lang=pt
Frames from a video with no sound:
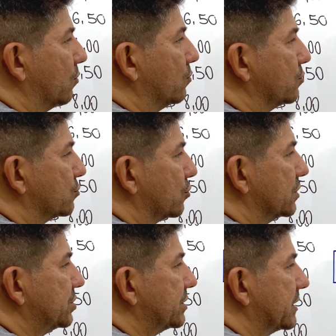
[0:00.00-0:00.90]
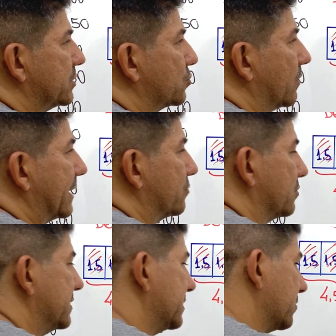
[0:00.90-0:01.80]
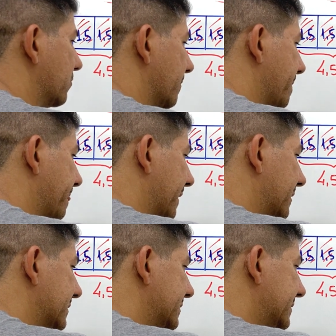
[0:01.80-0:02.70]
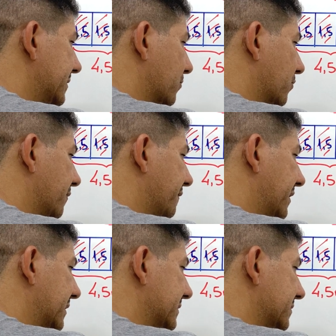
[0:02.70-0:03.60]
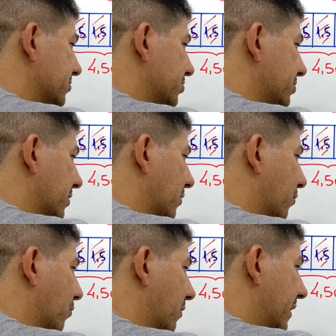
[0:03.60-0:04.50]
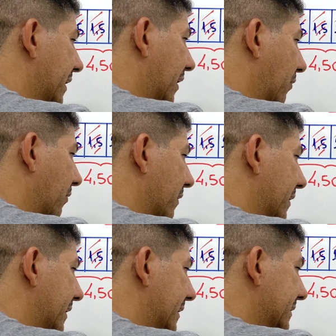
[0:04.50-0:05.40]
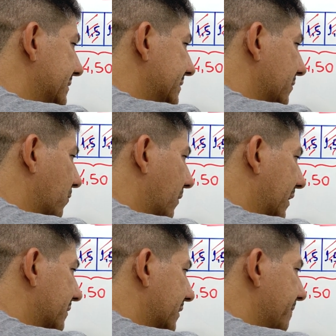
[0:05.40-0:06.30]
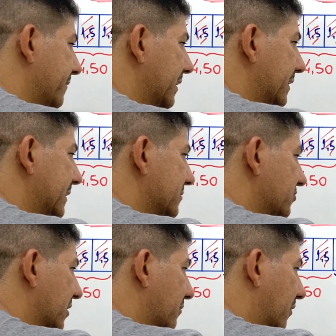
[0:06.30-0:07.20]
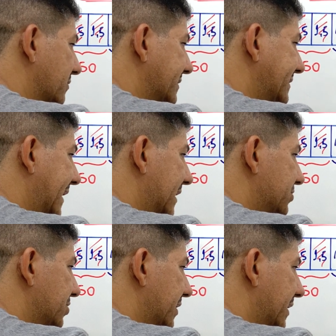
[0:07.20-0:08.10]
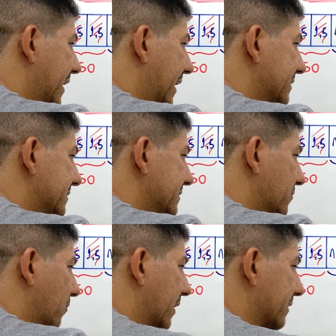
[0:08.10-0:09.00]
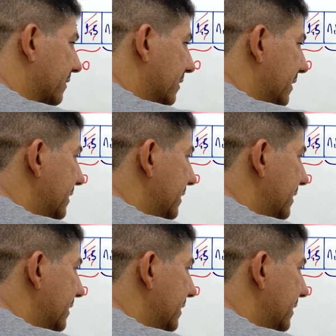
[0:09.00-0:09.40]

1, 2, 3, 4, 5. 5 vezes R$ 1,50, isso é igual a R$ 7,50.